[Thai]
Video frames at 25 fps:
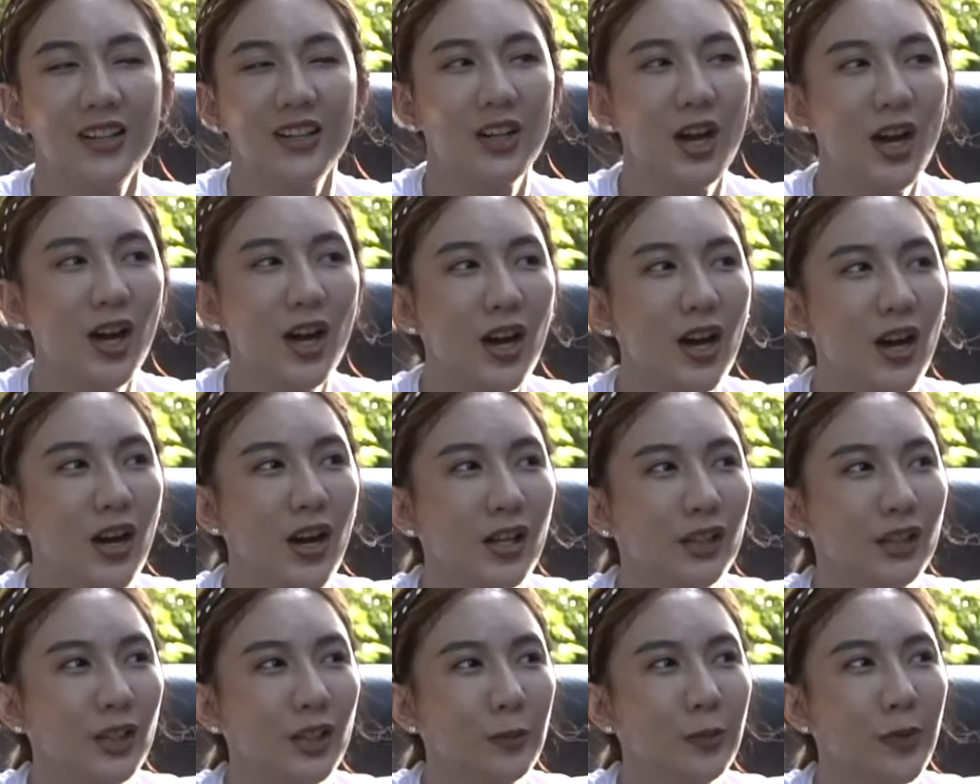ก็
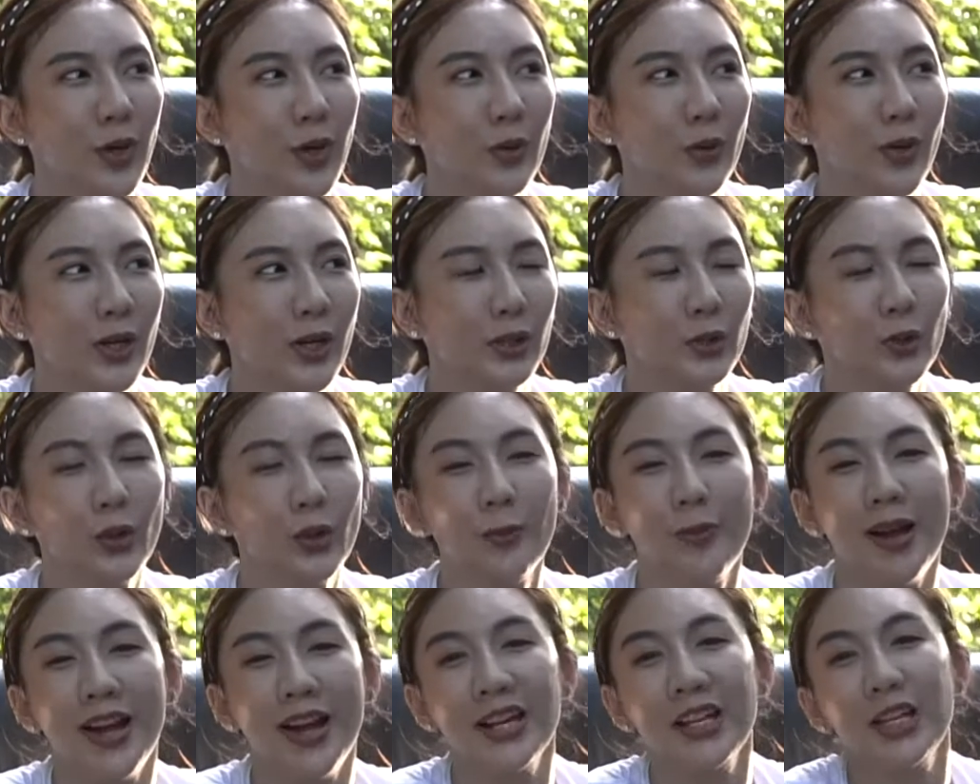ต้องบอกว่าตัว
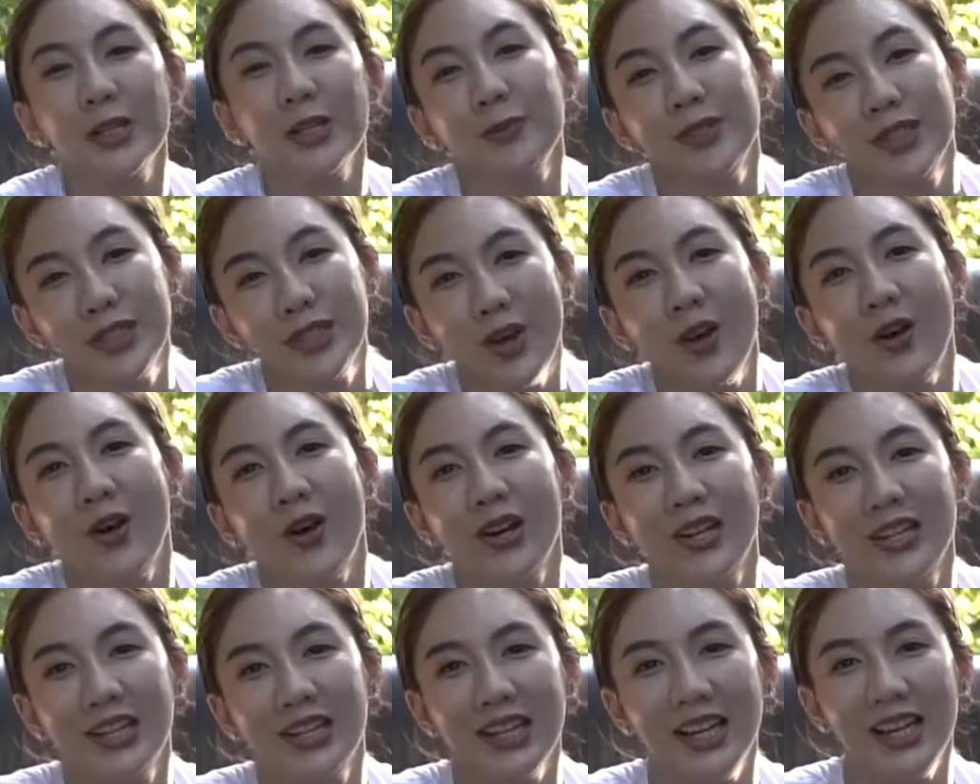บ้านเฮมินทอ
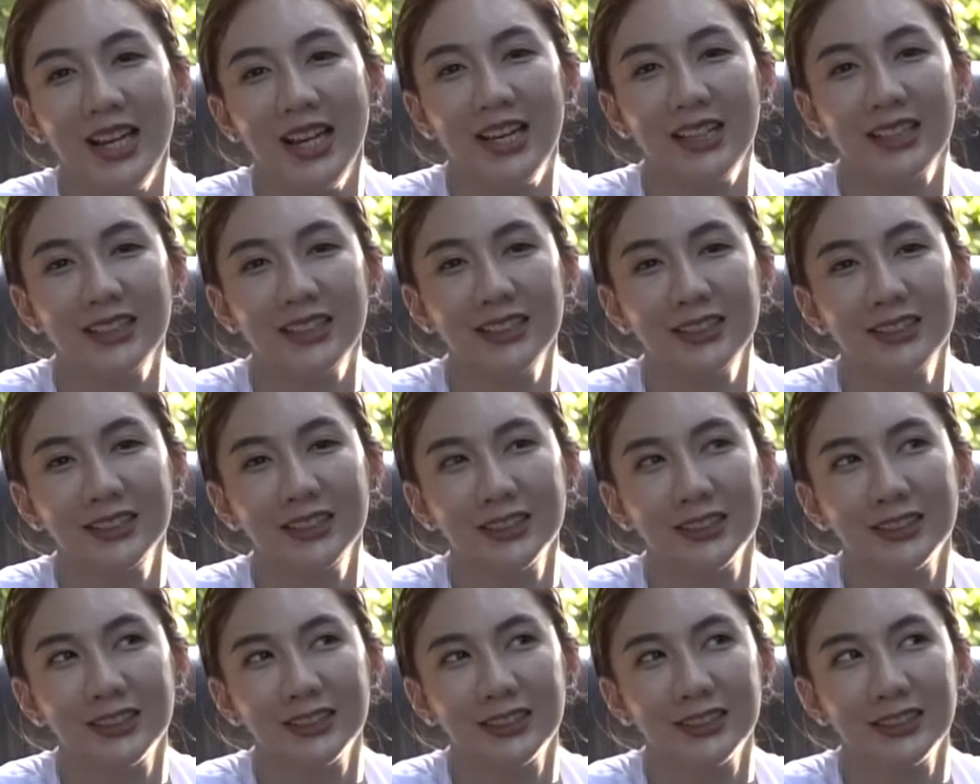ยเนี่ยค่ะคือ
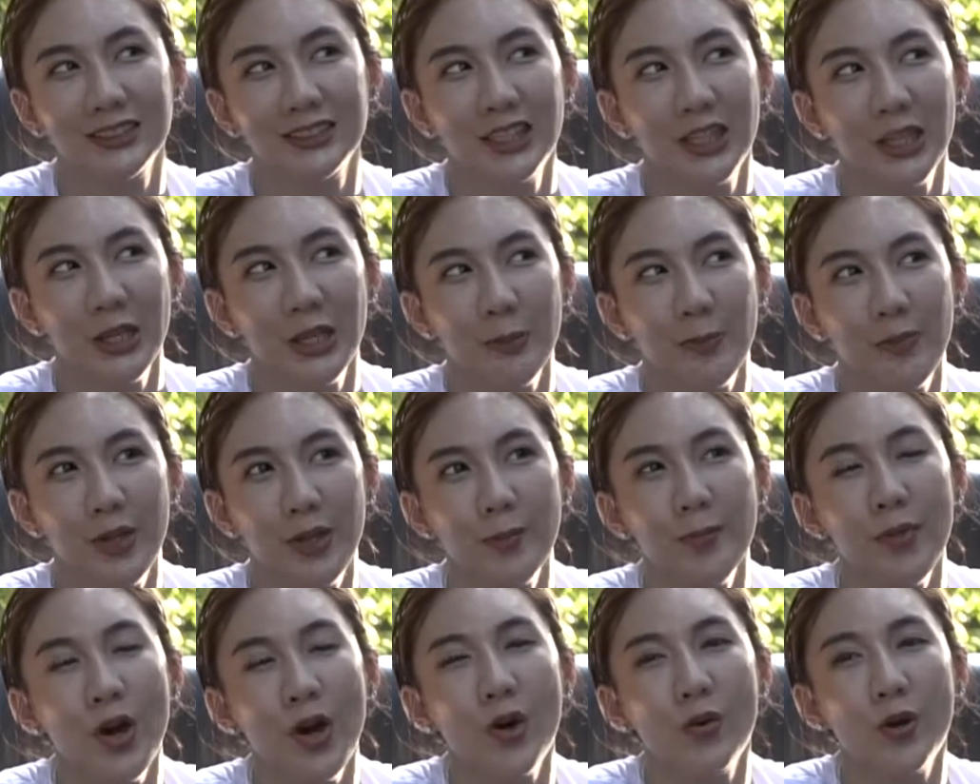เบ
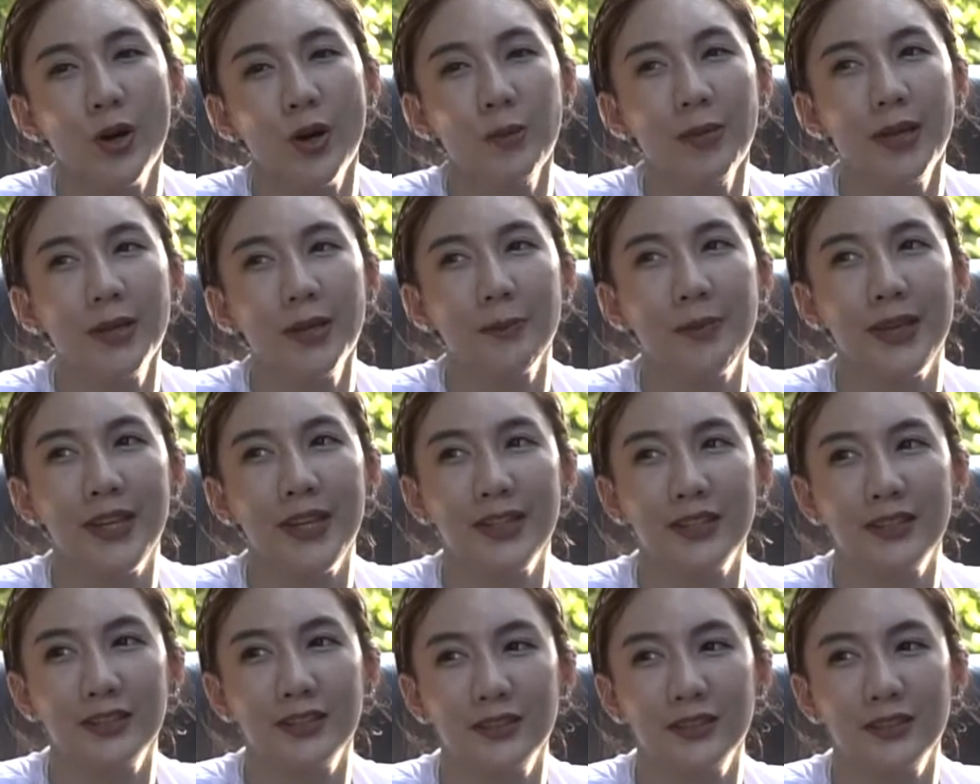นมองว่ามันเป็น